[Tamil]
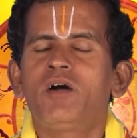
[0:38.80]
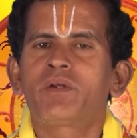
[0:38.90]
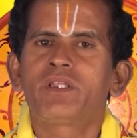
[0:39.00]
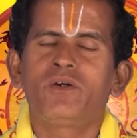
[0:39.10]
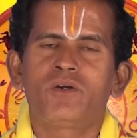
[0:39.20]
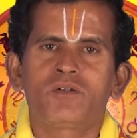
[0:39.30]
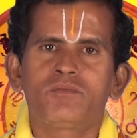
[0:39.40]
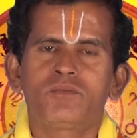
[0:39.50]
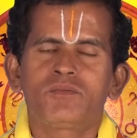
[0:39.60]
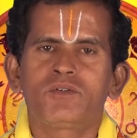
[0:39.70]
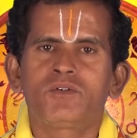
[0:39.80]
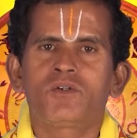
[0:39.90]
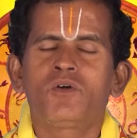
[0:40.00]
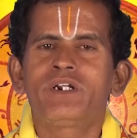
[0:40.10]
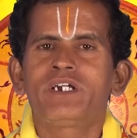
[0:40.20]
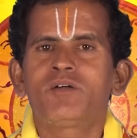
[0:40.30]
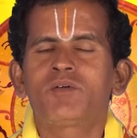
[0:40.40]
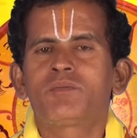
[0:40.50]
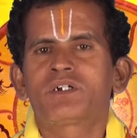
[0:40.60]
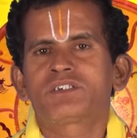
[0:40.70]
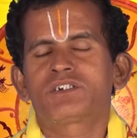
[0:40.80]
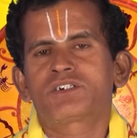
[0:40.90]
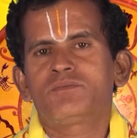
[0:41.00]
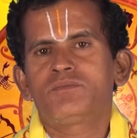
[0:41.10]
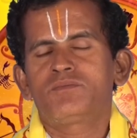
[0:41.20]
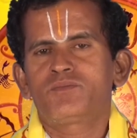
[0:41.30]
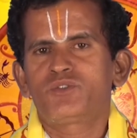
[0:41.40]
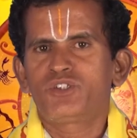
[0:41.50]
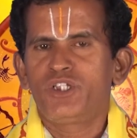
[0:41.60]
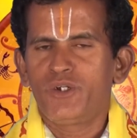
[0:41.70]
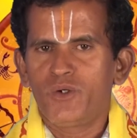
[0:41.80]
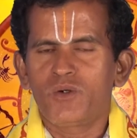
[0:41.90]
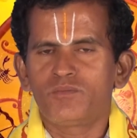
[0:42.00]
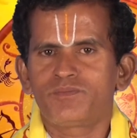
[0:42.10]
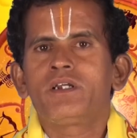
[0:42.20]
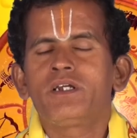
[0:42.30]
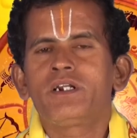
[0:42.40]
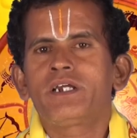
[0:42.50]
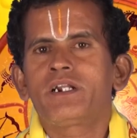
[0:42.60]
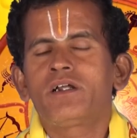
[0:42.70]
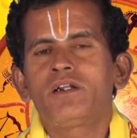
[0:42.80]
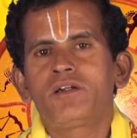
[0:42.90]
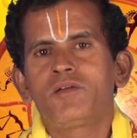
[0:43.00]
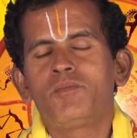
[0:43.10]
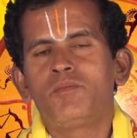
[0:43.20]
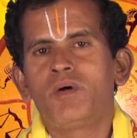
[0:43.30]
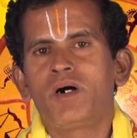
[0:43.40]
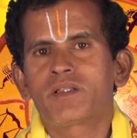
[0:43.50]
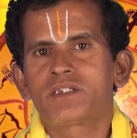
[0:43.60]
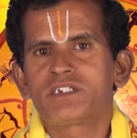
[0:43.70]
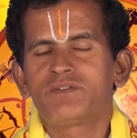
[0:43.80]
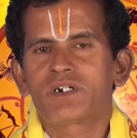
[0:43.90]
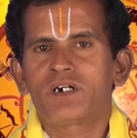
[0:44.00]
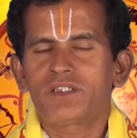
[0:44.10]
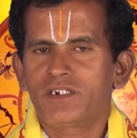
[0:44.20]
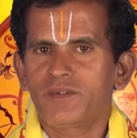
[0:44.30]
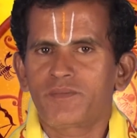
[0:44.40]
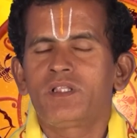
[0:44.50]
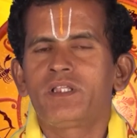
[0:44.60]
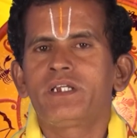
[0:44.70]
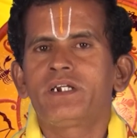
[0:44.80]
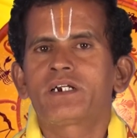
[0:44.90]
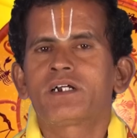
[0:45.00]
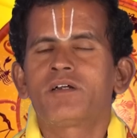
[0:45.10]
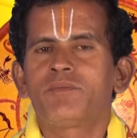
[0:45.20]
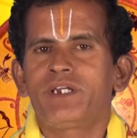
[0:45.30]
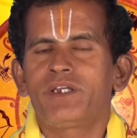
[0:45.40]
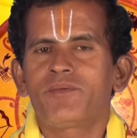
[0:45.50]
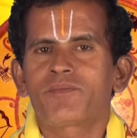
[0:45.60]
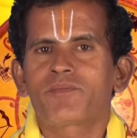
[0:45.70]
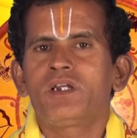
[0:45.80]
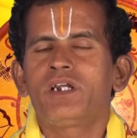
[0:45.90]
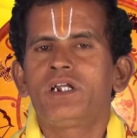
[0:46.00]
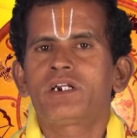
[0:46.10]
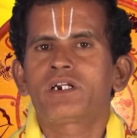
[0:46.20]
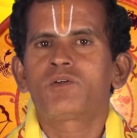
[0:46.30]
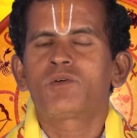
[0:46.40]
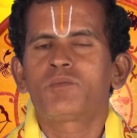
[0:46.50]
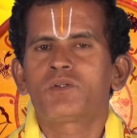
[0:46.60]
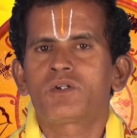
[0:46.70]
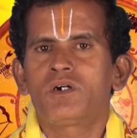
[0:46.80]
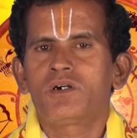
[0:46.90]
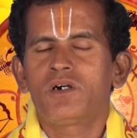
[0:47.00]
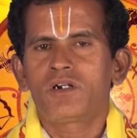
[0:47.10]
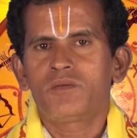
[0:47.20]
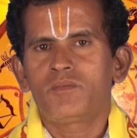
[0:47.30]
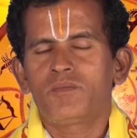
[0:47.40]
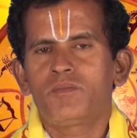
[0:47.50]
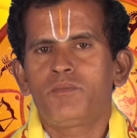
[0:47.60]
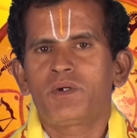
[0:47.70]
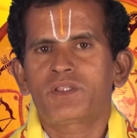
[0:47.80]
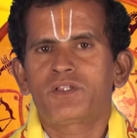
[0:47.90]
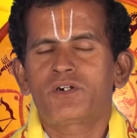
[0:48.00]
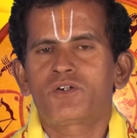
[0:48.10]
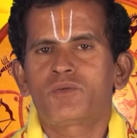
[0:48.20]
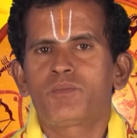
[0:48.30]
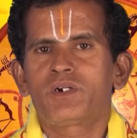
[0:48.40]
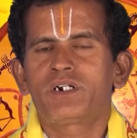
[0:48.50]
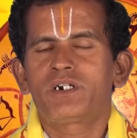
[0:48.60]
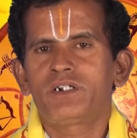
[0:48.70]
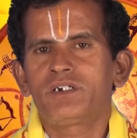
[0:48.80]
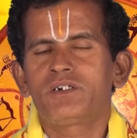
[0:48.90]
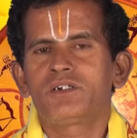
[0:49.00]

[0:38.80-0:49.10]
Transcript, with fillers: அமிர்தி யோகம் ரோகிணி கபல் முதல் சிருஷம் சித்த யோகம் இன்றைய நாள் மாத சிவராத்திரி திங்கட்கிழமை ஏழு டு ஒன்பது ராகு காலம் பத்து டு பன்னெண்டு